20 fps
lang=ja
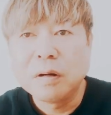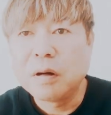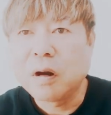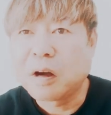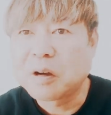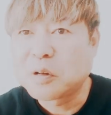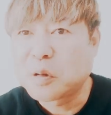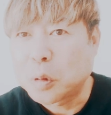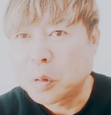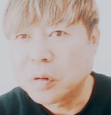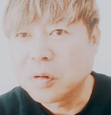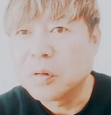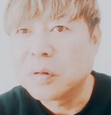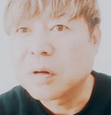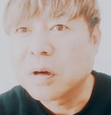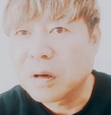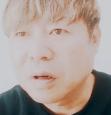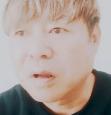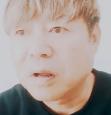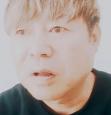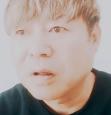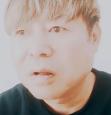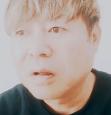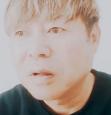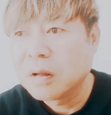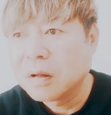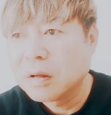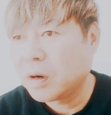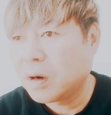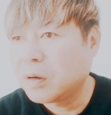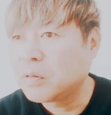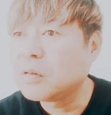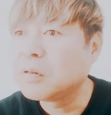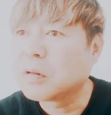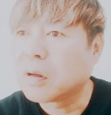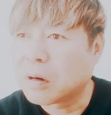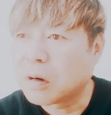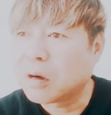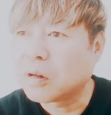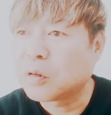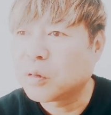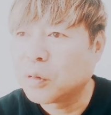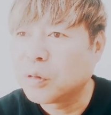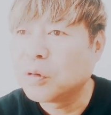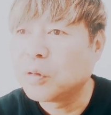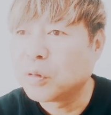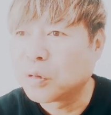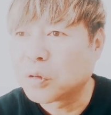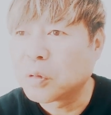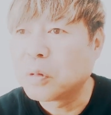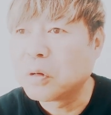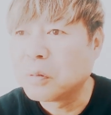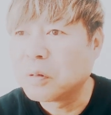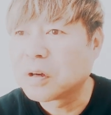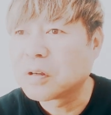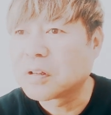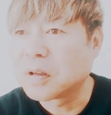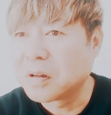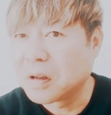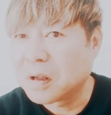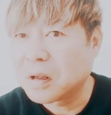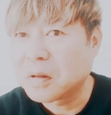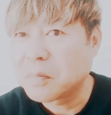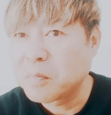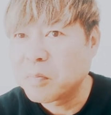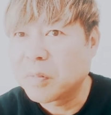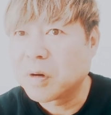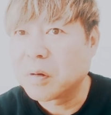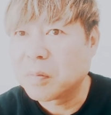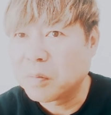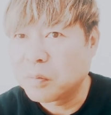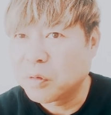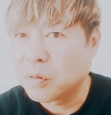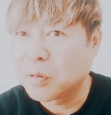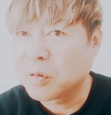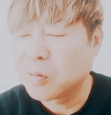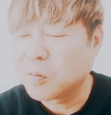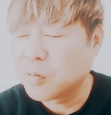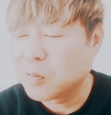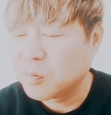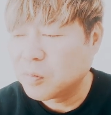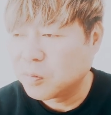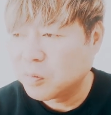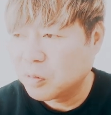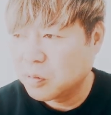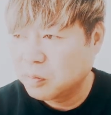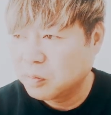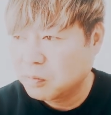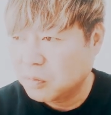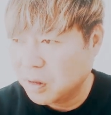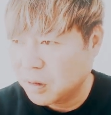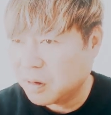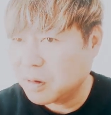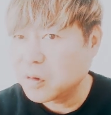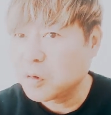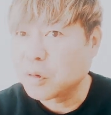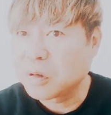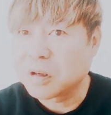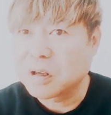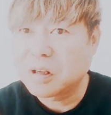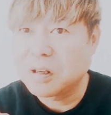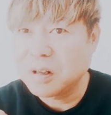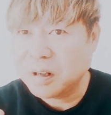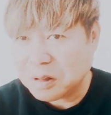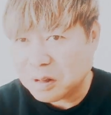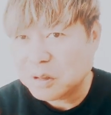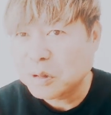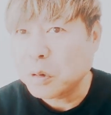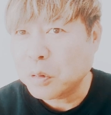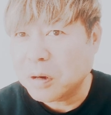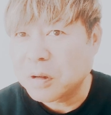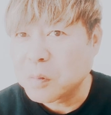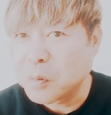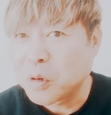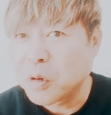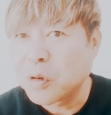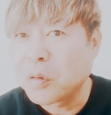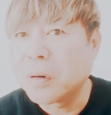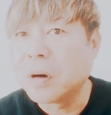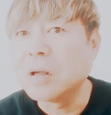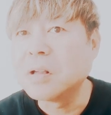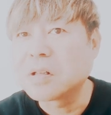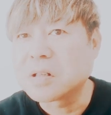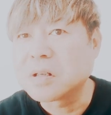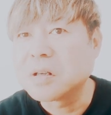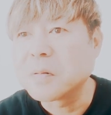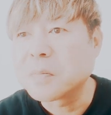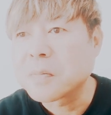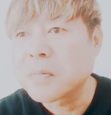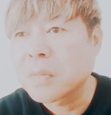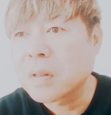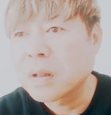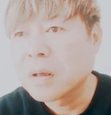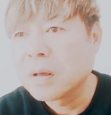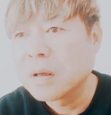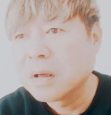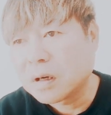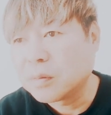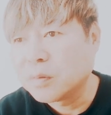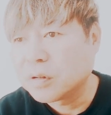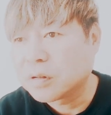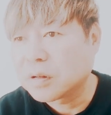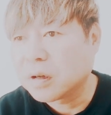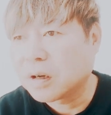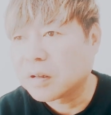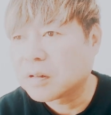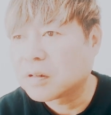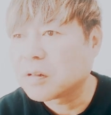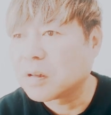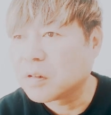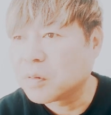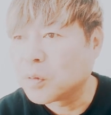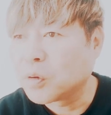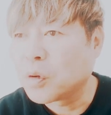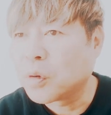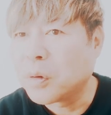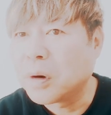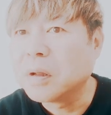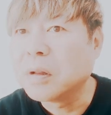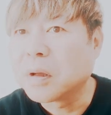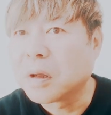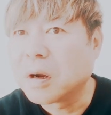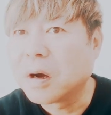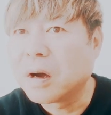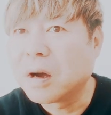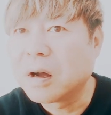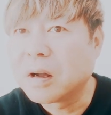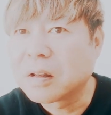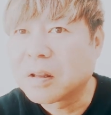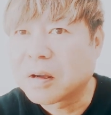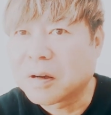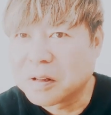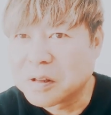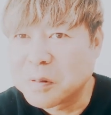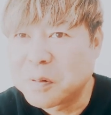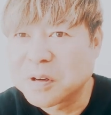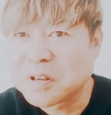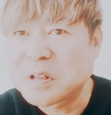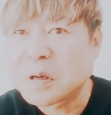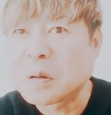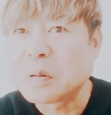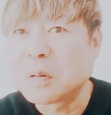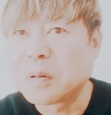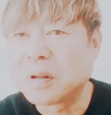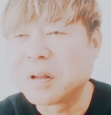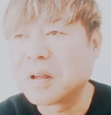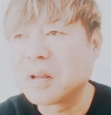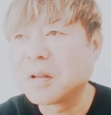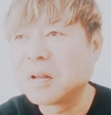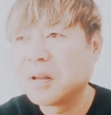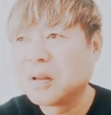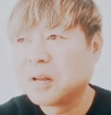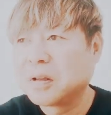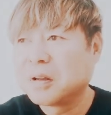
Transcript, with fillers: 楽というかね、あるんだな、そういうのと思いましたね。まあ、僕、前から言うように気圧とかにも弱いし、寒さ、暑さにも弱いんだなって感じましたけどね。